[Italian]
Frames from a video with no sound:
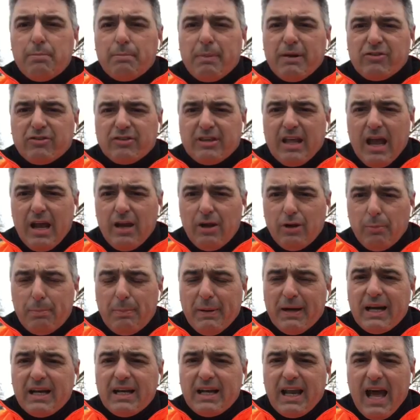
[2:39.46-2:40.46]
il pestello
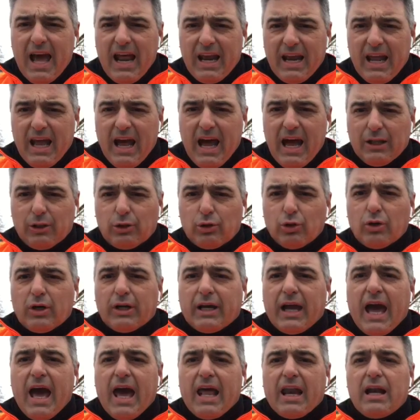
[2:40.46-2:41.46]
per andare a
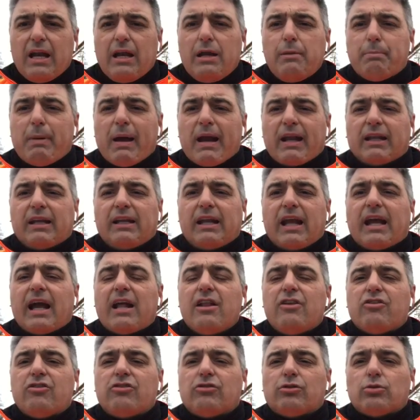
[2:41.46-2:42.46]
toccare le parti di
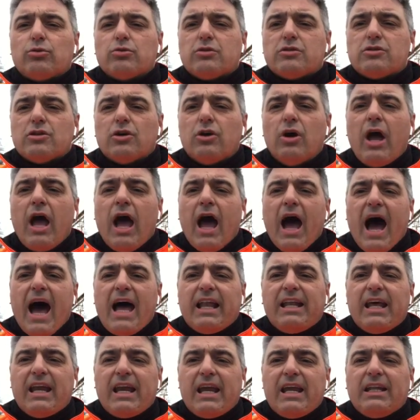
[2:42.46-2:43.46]
calcestruzzo
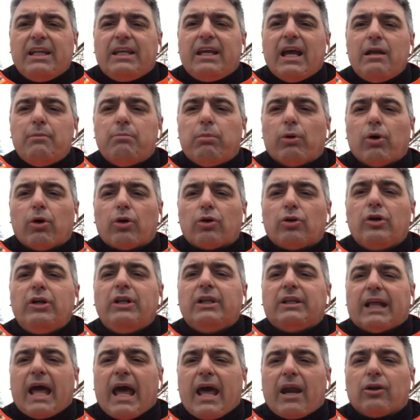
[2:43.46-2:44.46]
aderenti al bordo
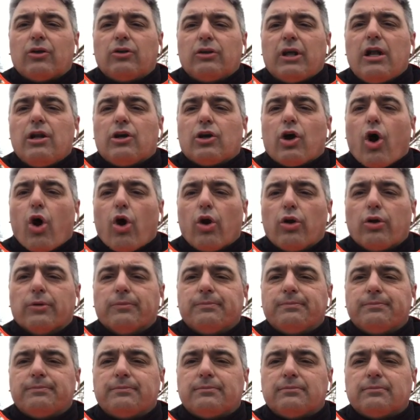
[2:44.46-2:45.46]
interno del
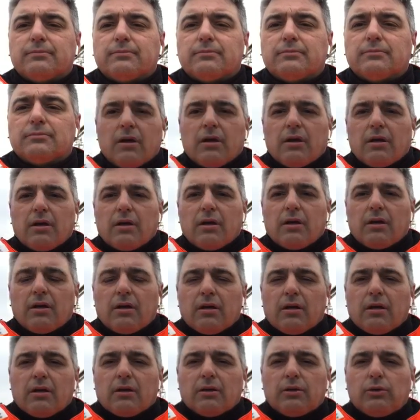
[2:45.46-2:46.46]
cono.
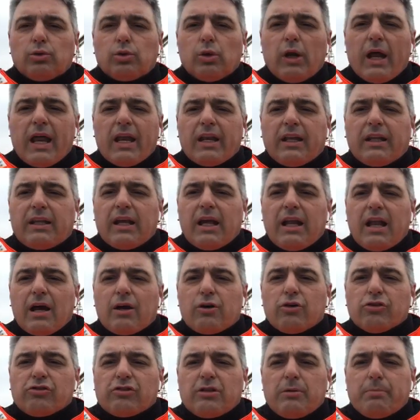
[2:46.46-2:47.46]
Durante la
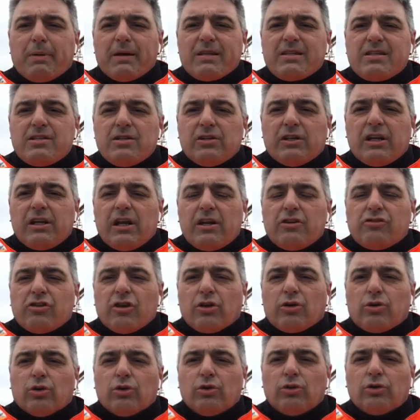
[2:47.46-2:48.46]
costipazione del
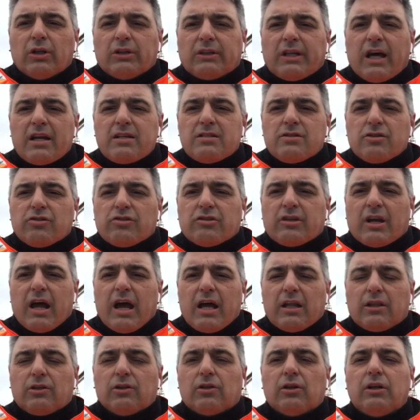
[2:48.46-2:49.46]
secondo e terzo
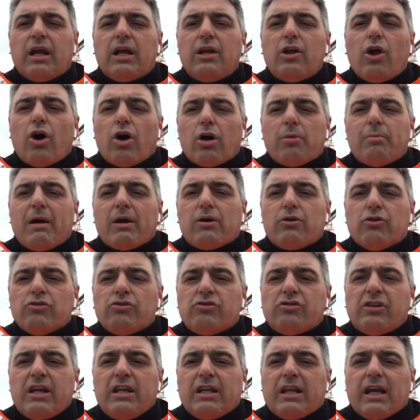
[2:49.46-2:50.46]
strato, la norma
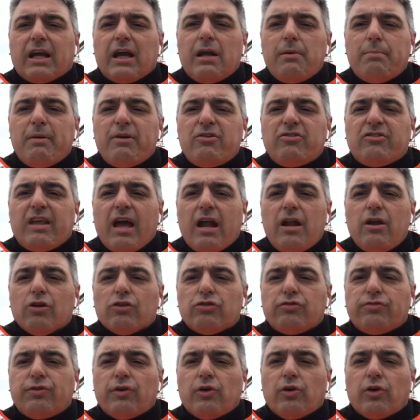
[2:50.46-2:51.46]
consente che il
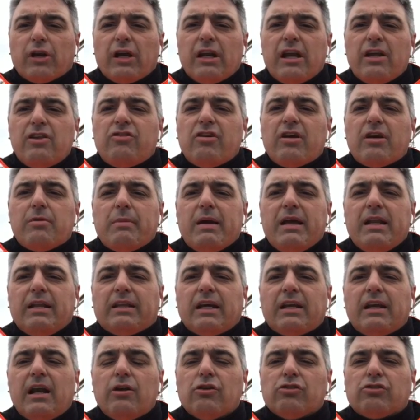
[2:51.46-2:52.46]
pestello sfori
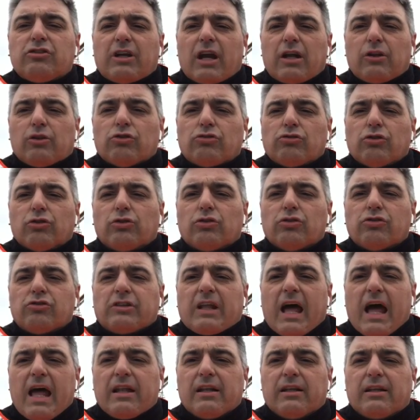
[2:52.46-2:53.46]
leggermente nello strato
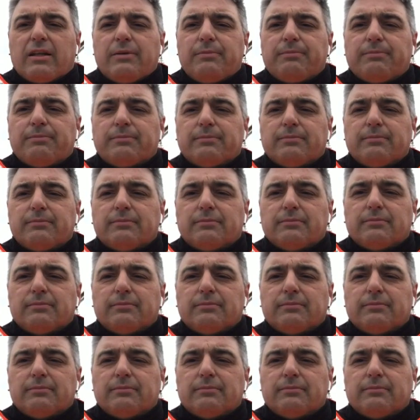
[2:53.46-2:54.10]
sottostante.